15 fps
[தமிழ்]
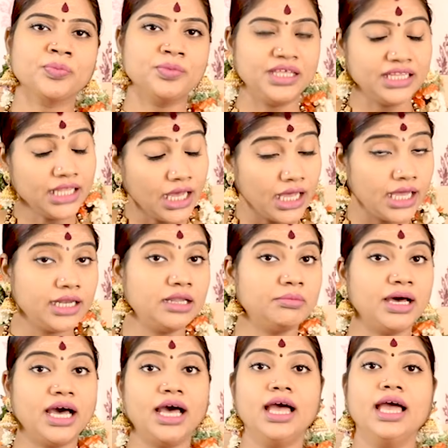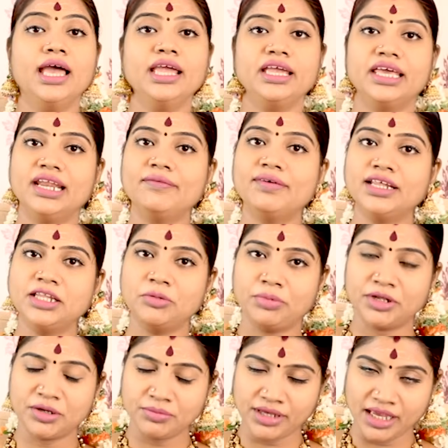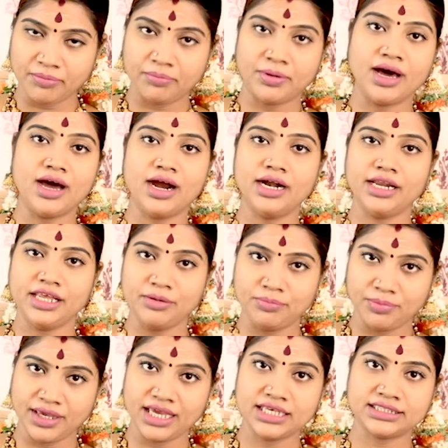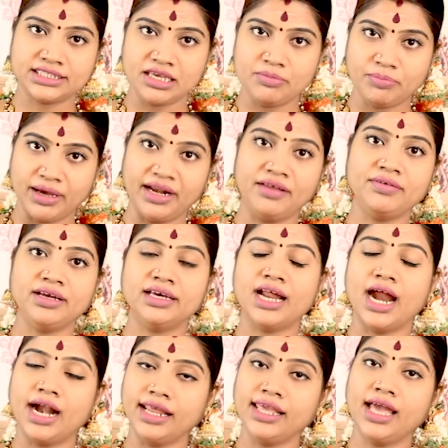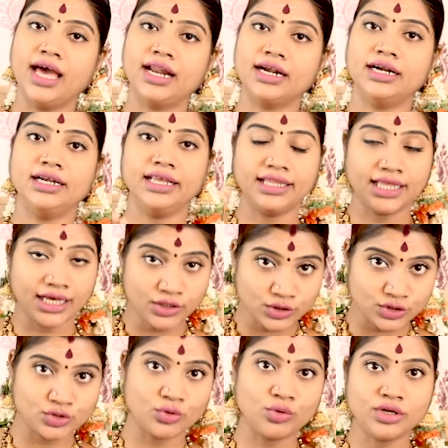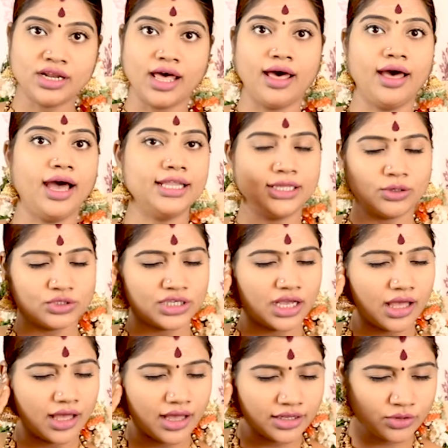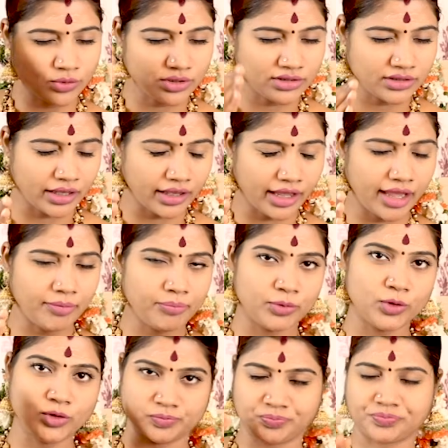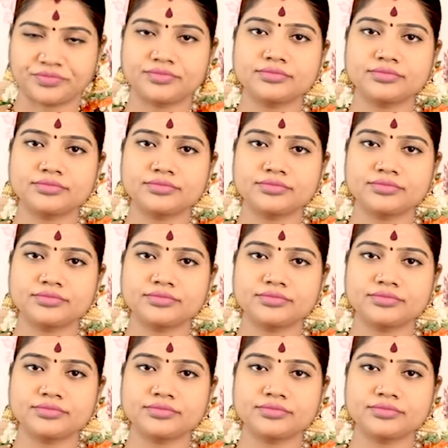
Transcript: நிதானமாக இறைவனது பெருமையை பாடி பேசி பரவுகிற அடியார்கள் ஏதாவது சொன்னால் அதை கொஞ்சம் காது கொடுத்து கேட்போம்